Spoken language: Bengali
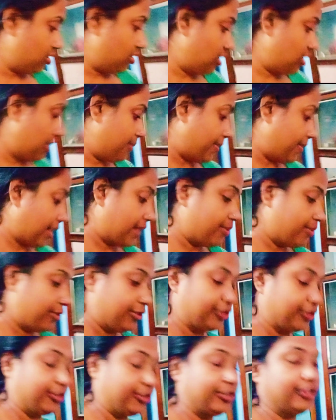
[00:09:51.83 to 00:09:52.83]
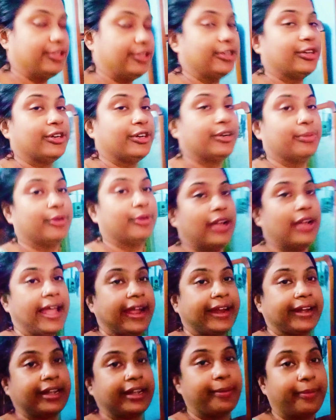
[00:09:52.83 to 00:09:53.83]
পাখা বন্ধ করে দিল বললো
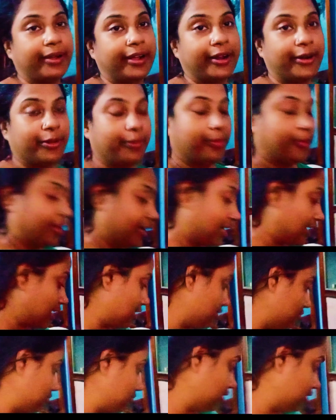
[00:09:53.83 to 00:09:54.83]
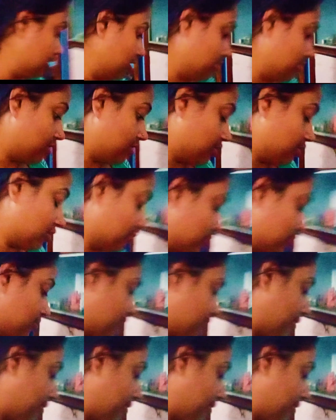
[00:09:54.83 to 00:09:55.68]
একটা পাখার ওপরে কারণ মানে